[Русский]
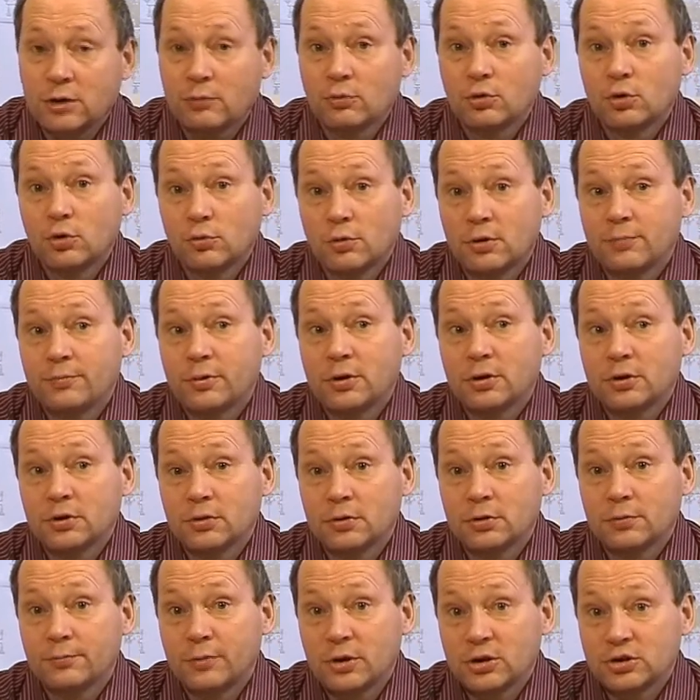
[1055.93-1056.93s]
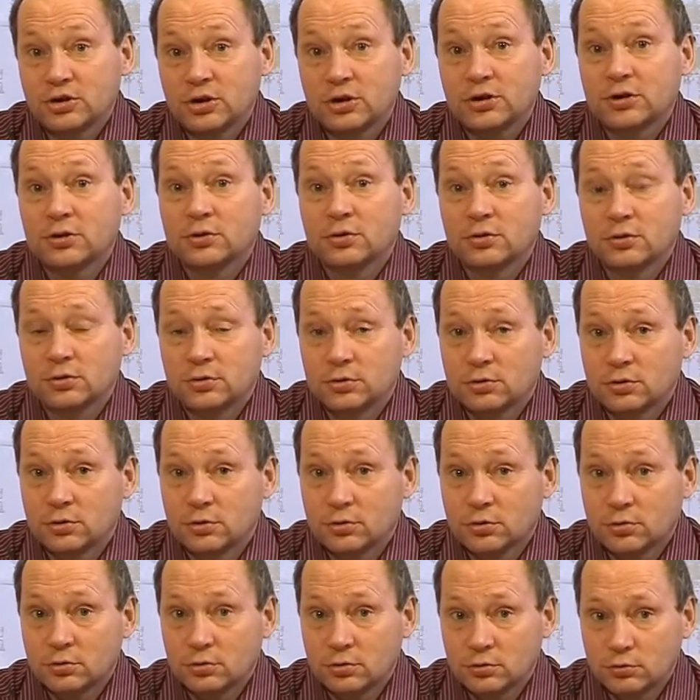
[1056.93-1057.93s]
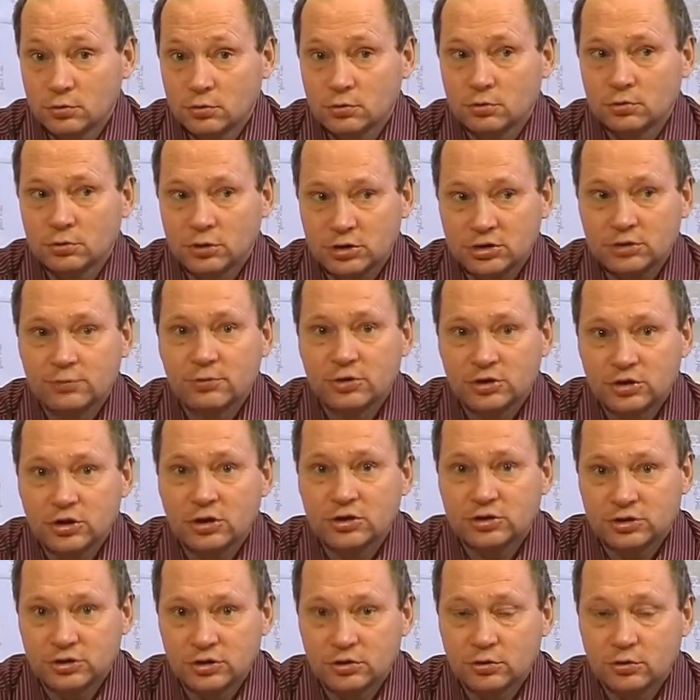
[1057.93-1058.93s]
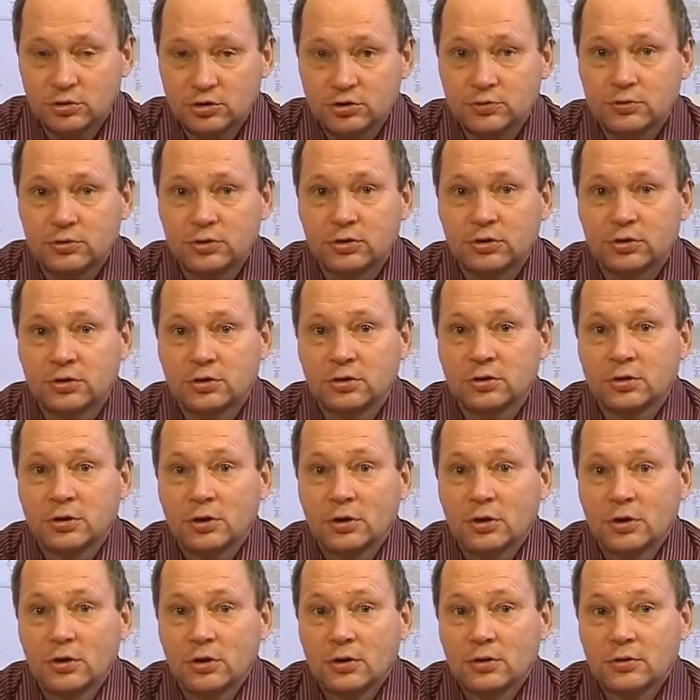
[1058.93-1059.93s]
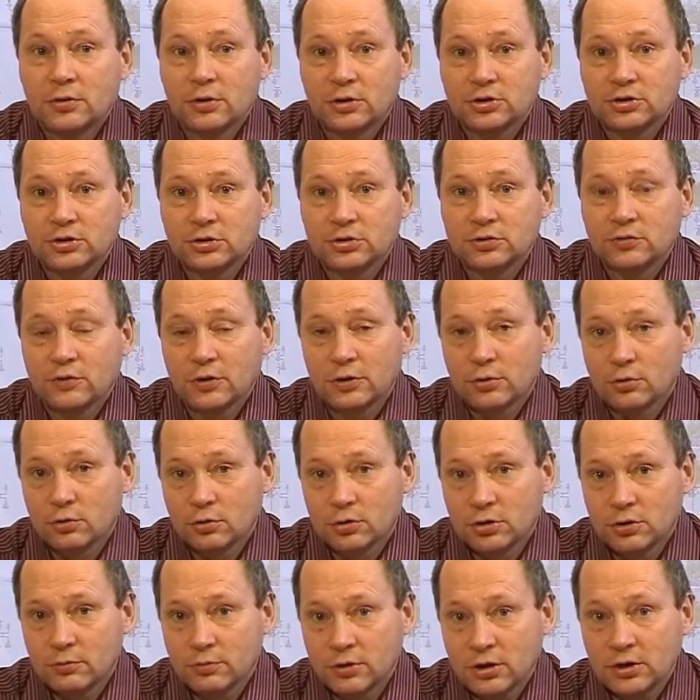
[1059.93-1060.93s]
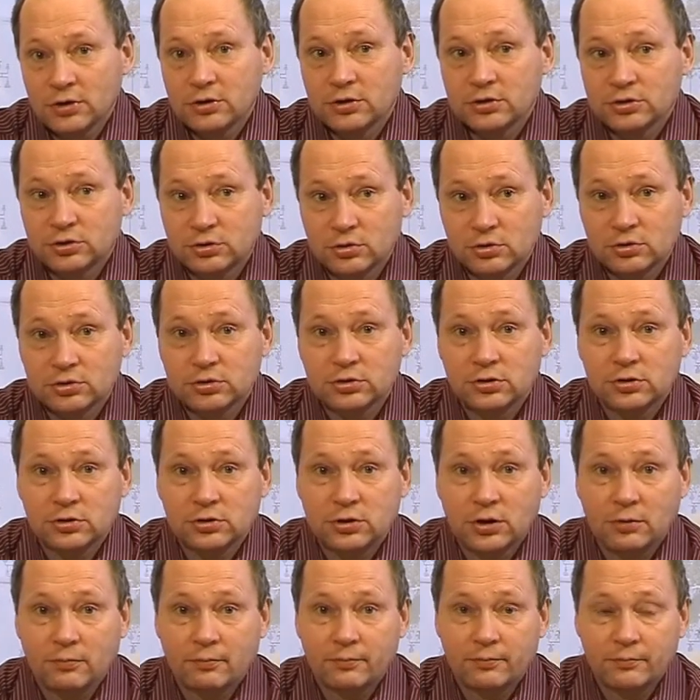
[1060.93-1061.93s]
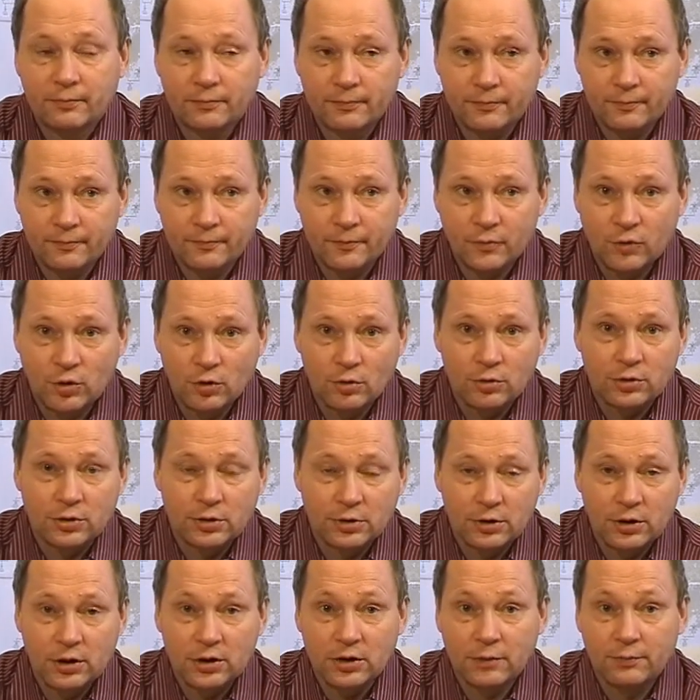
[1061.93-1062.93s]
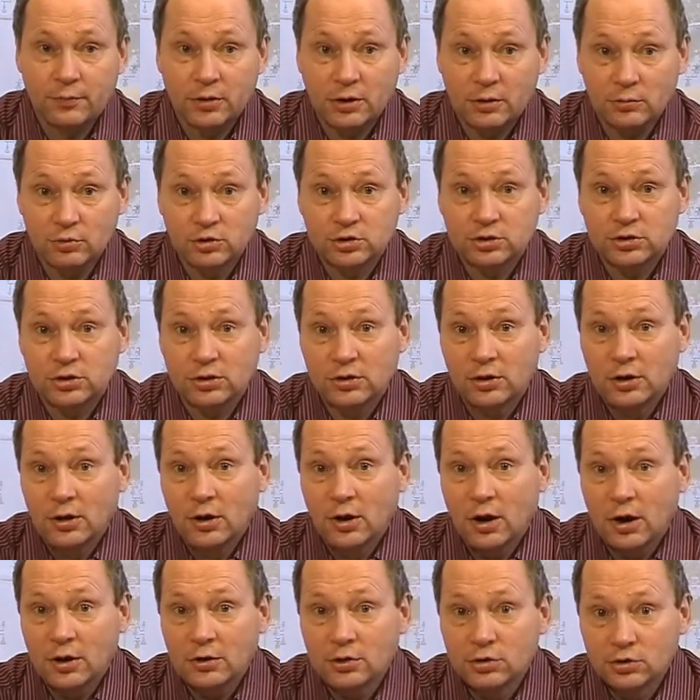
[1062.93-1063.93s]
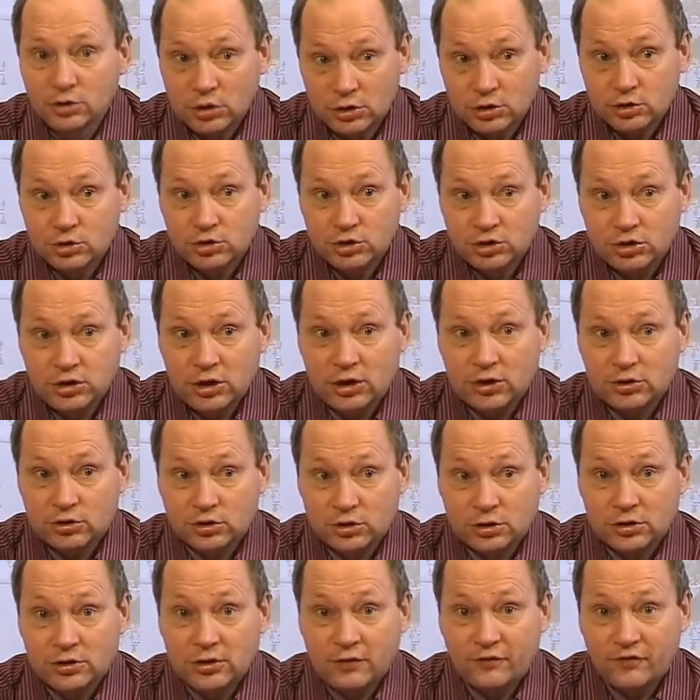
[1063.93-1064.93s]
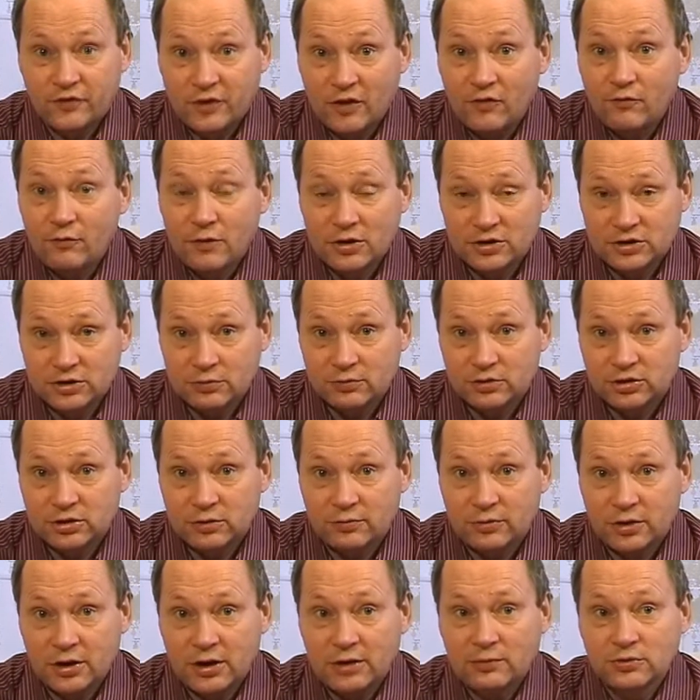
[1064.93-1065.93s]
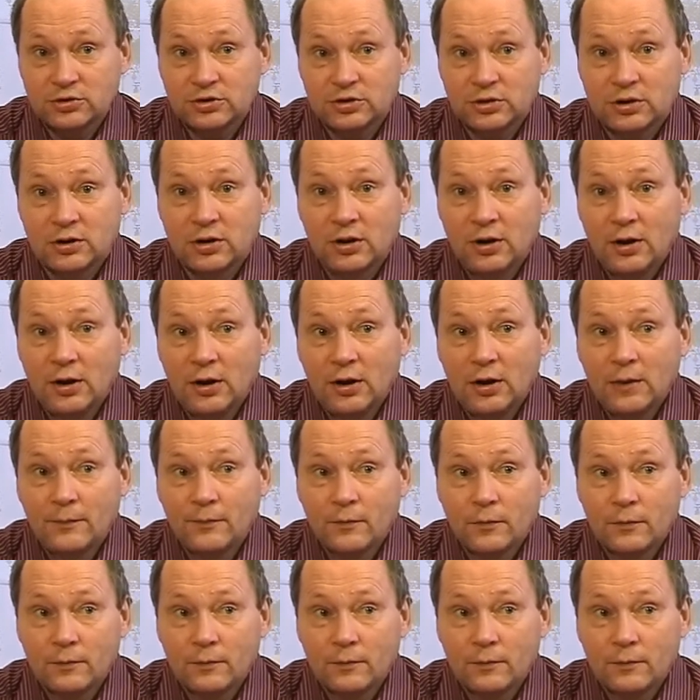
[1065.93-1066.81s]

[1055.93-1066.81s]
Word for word: К нам любят при, приезжать э, ну, наши ближайшие родственники, наши двоюродные братья, сестры, там, тети, дяди, потому что они ощущают, что когда все вместе мы собираемся,